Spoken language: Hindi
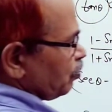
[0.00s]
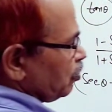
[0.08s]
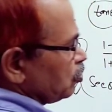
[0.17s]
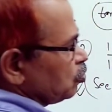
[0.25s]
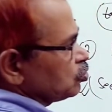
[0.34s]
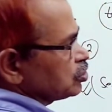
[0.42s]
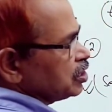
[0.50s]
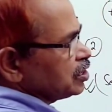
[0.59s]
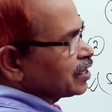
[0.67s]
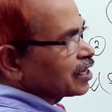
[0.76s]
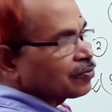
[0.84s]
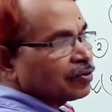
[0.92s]
अपॉन रूट थ्री
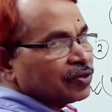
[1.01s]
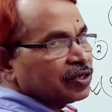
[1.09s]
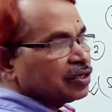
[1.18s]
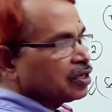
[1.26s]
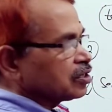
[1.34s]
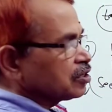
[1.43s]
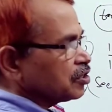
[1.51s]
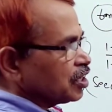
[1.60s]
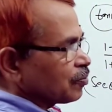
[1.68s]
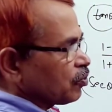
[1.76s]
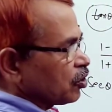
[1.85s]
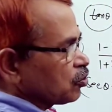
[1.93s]
दैट विल बी थ्री
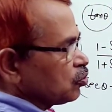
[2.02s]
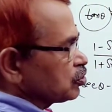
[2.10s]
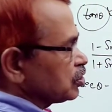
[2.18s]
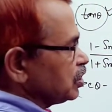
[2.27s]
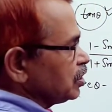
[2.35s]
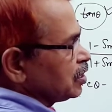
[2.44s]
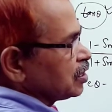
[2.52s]
अपॉन रूट थ्री